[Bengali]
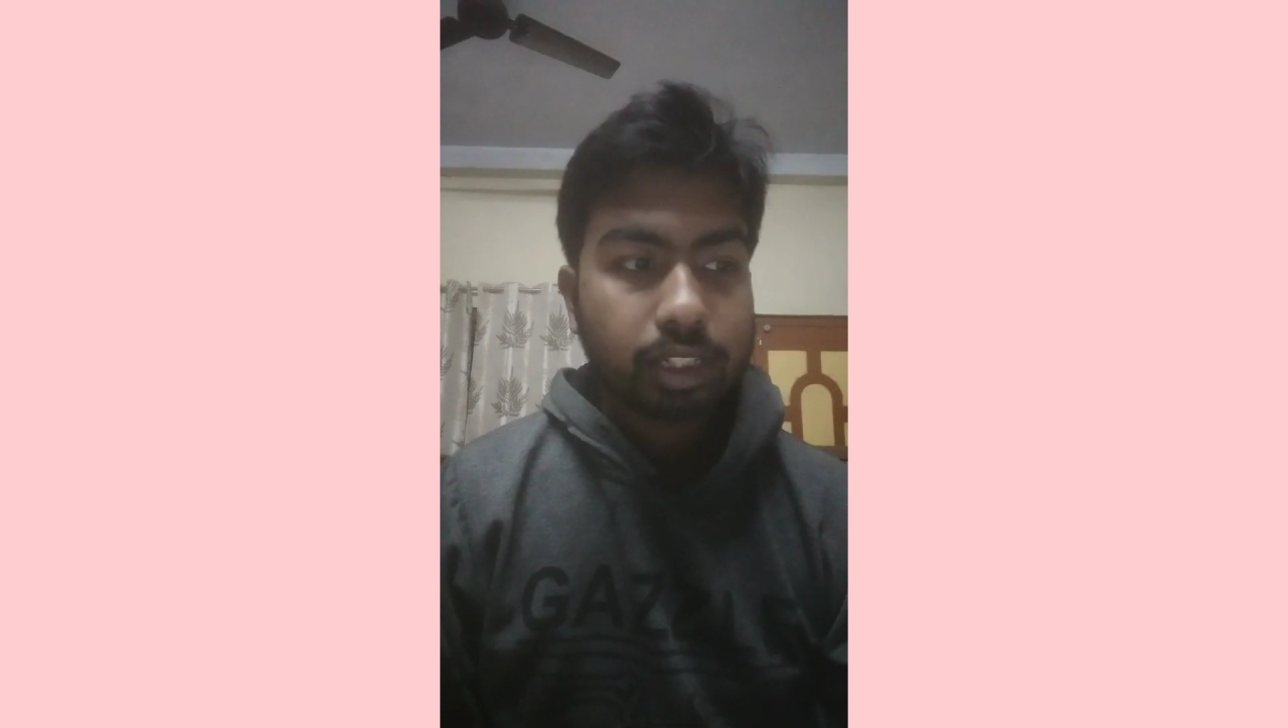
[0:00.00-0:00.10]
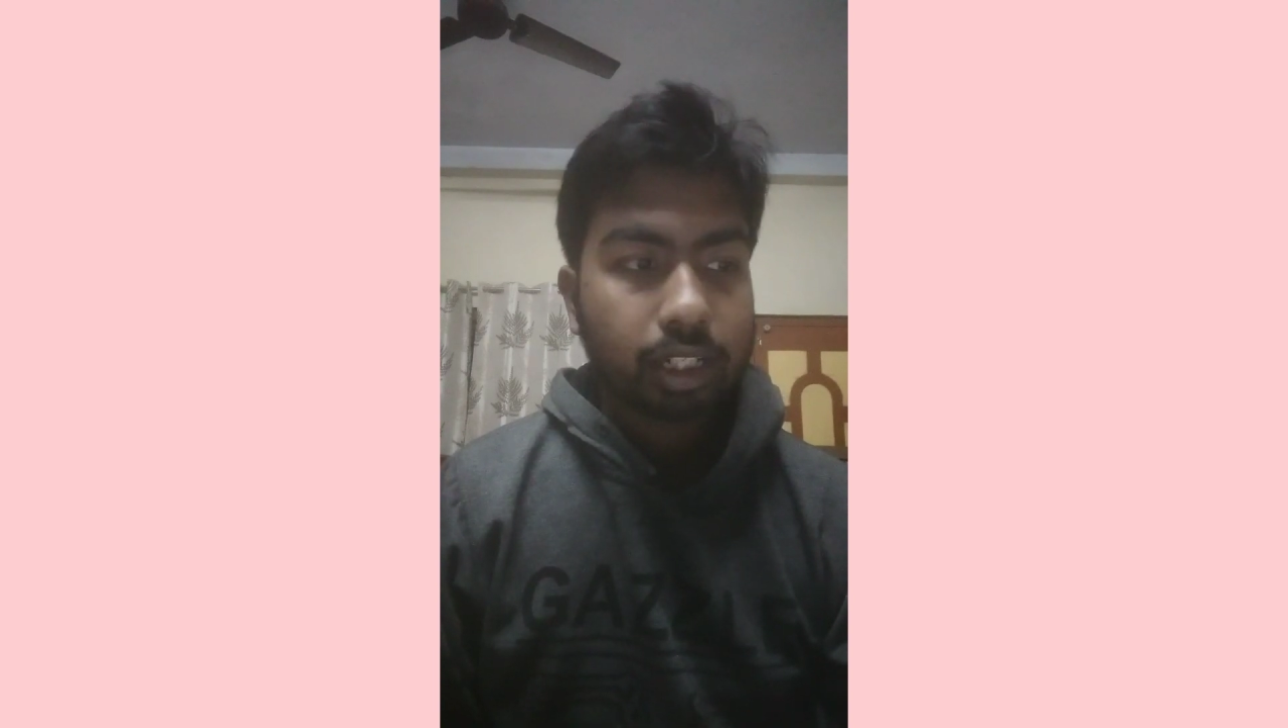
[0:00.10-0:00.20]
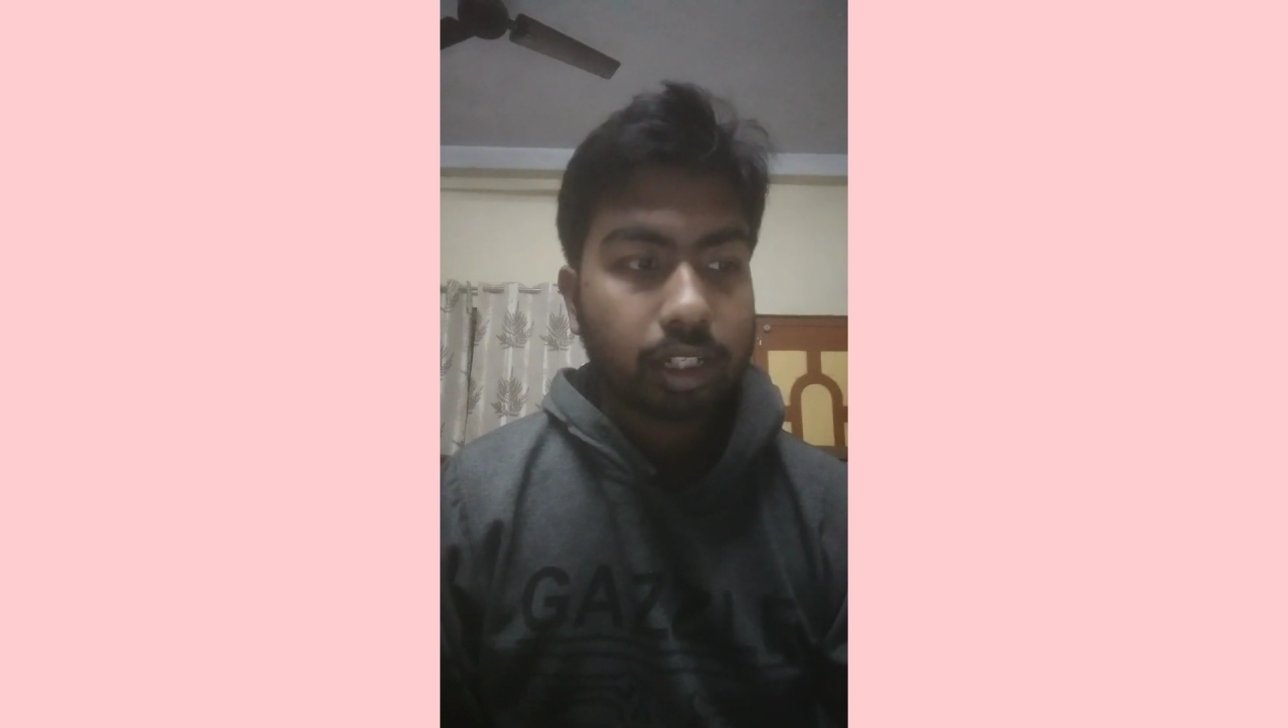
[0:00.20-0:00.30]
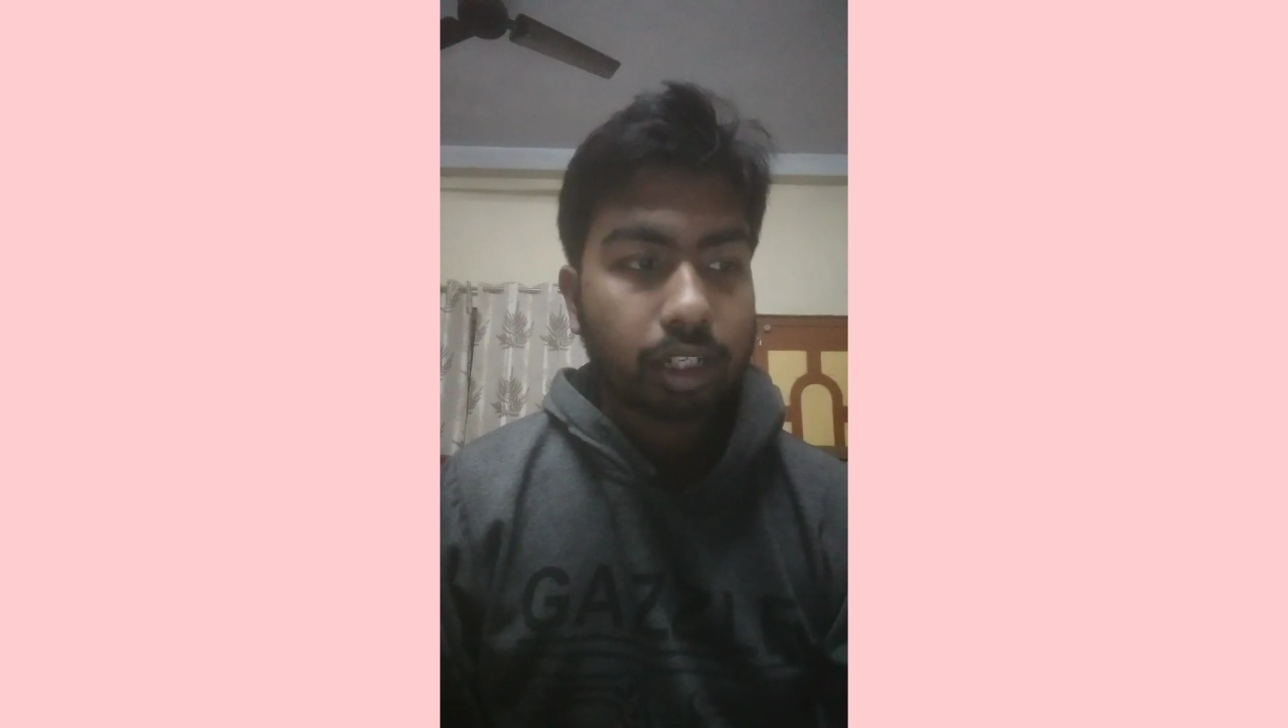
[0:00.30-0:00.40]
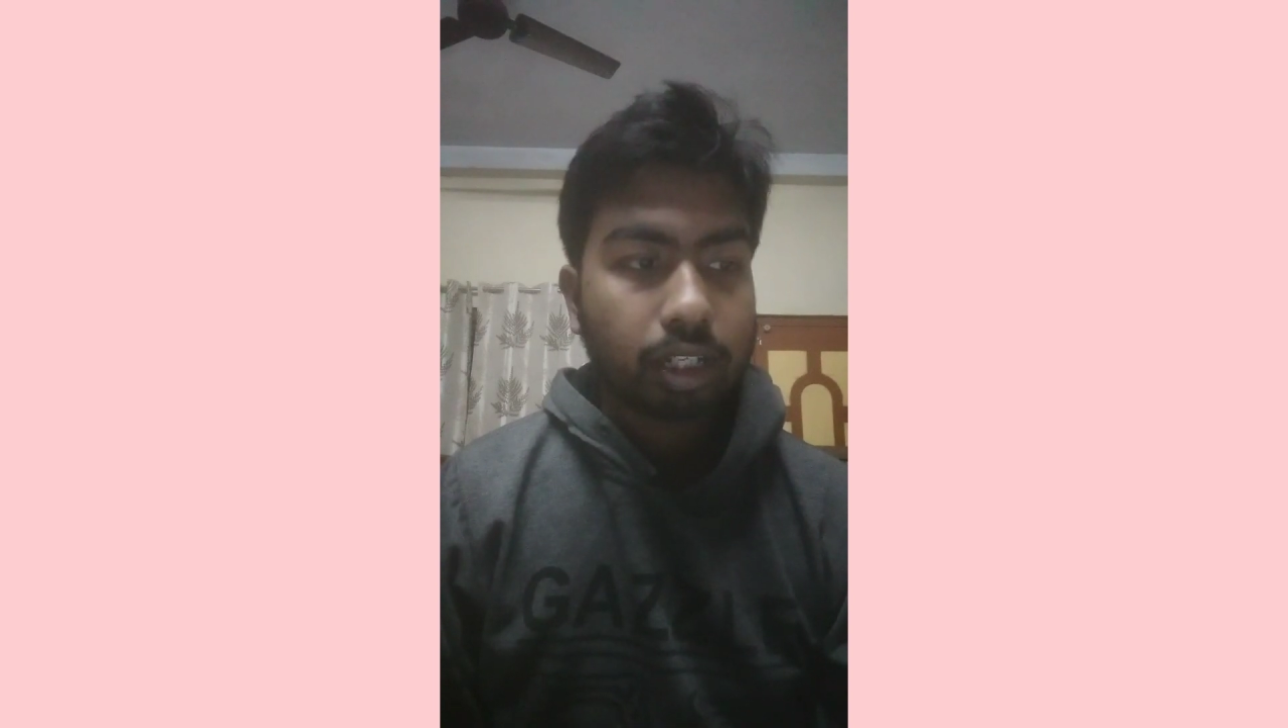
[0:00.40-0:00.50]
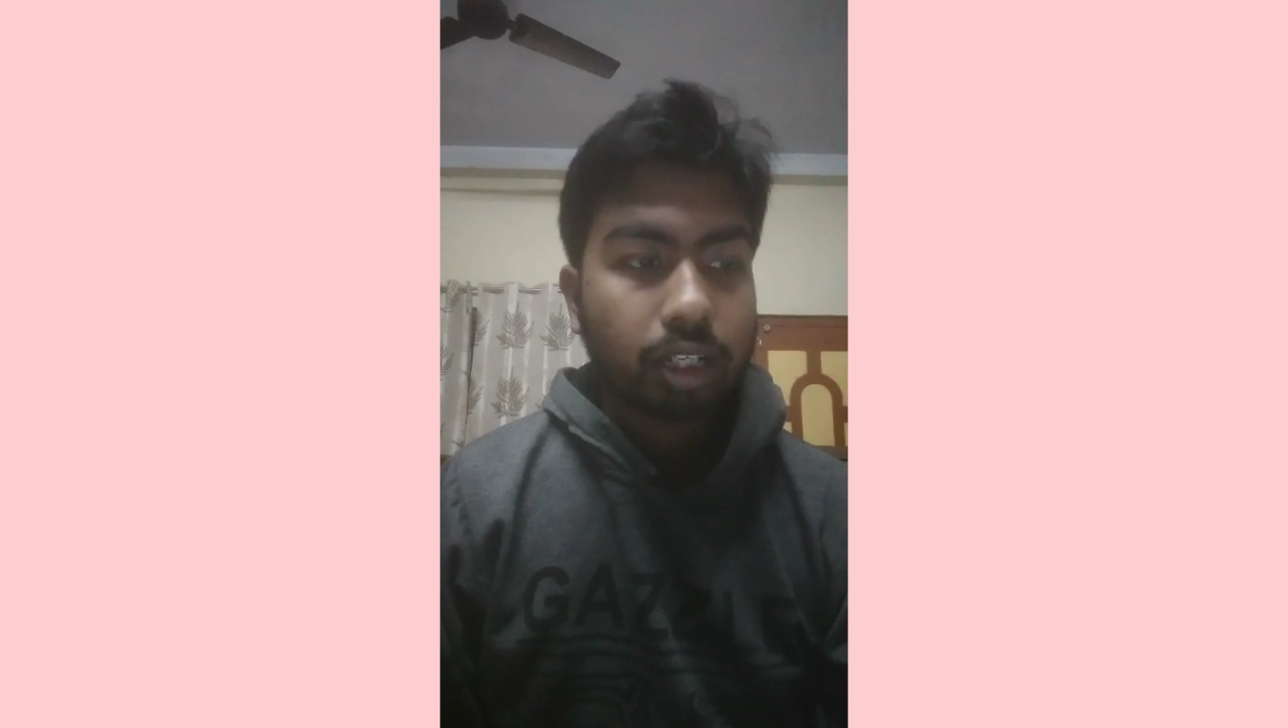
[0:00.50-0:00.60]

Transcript: থেকে